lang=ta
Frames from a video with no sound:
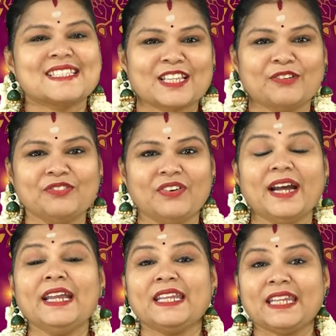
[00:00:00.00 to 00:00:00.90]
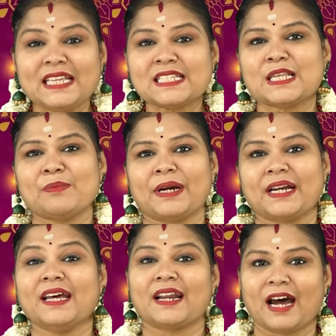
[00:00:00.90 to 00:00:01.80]
செவ்வாய்
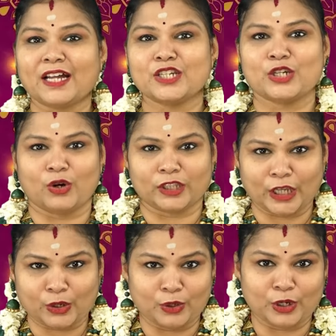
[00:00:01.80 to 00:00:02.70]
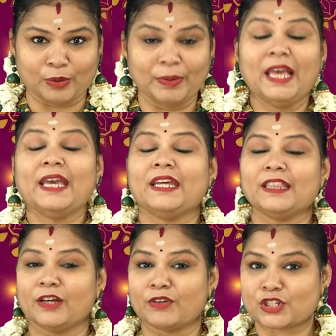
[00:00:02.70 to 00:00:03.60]
நீசபங்க ராஜயோகத்தை கொடுக்கும்
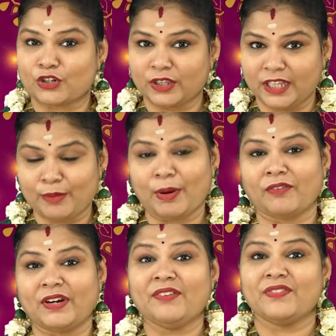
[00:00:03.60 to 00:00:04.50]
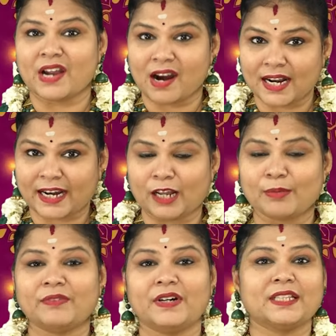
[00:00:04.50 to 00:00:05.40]
இந்த வருஷம் தீபாவளி
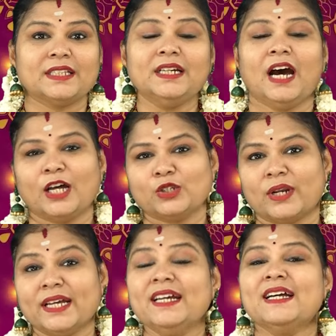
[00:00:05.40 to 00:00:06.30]
வியாழக்கிழமை வருது அதோட